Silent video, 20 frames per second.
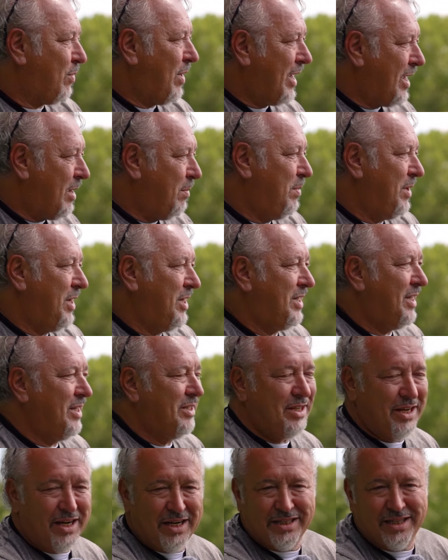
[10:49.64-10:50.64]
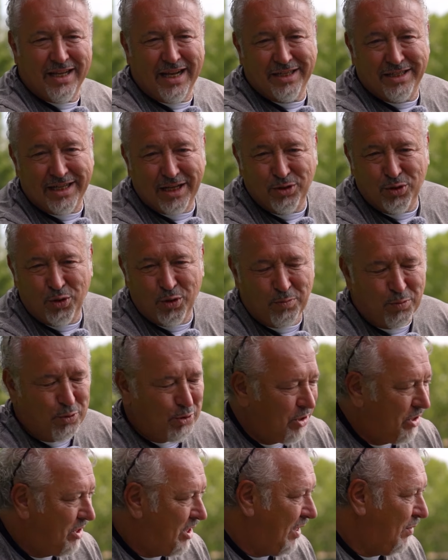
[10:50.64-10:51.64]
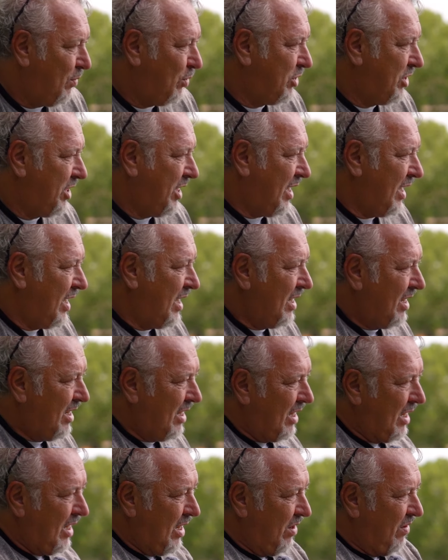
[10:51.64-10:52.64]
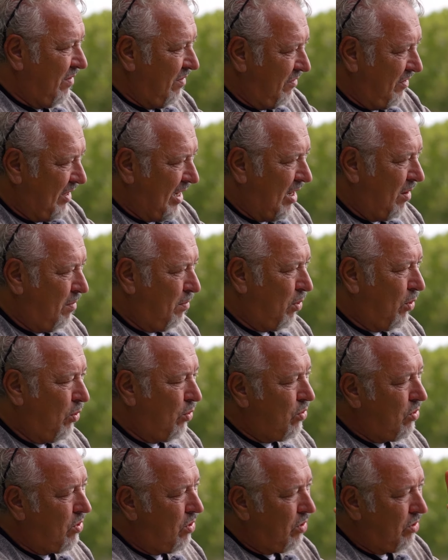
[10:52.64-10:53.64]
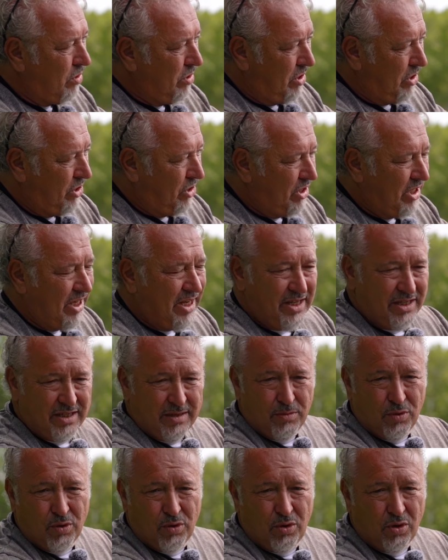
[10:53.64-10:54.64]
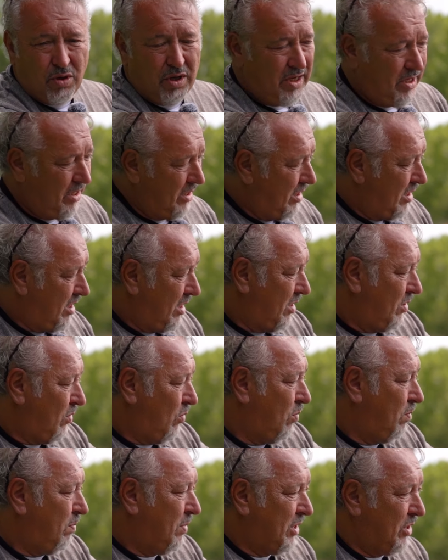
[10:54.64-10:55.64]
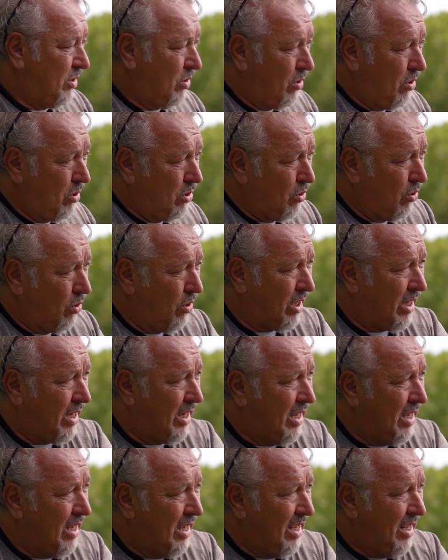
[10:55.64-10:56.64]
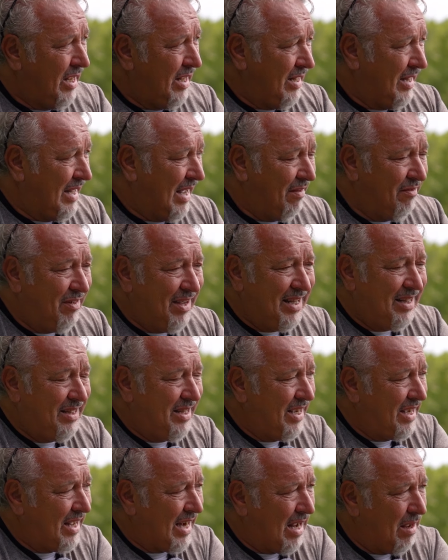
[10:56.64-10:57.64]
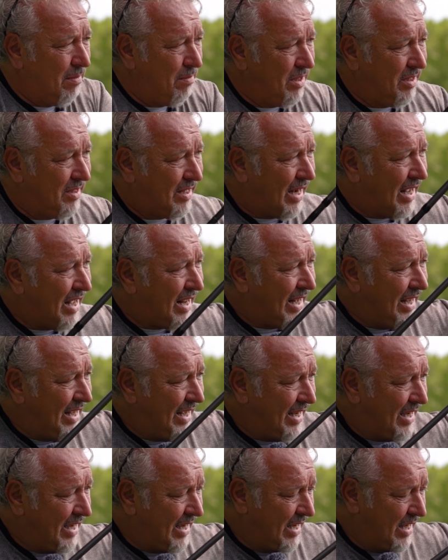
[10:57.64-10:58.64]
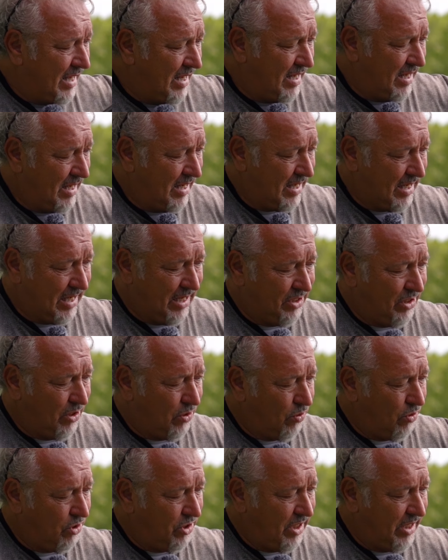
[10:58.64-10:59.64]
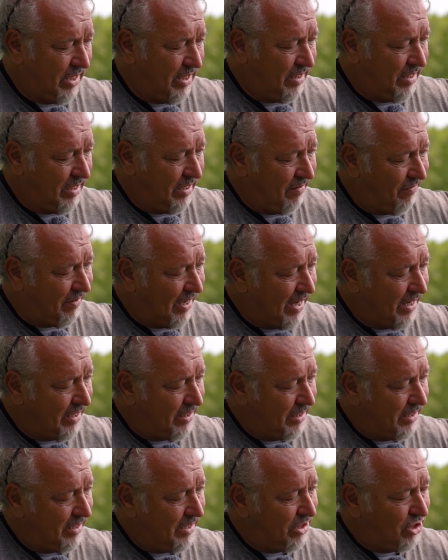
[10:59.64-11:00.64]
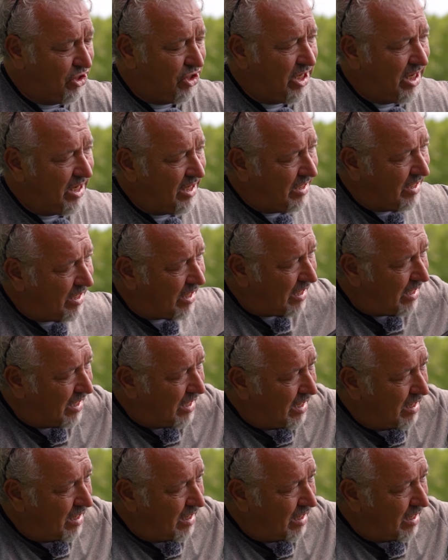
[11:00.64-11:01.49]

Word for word: qualche pesce è stato positivo, sia Finale un po' lungo, discesa molto lenta, un pastoretore da 20 grammi, tre righe, che ci consente il Vairati di scendere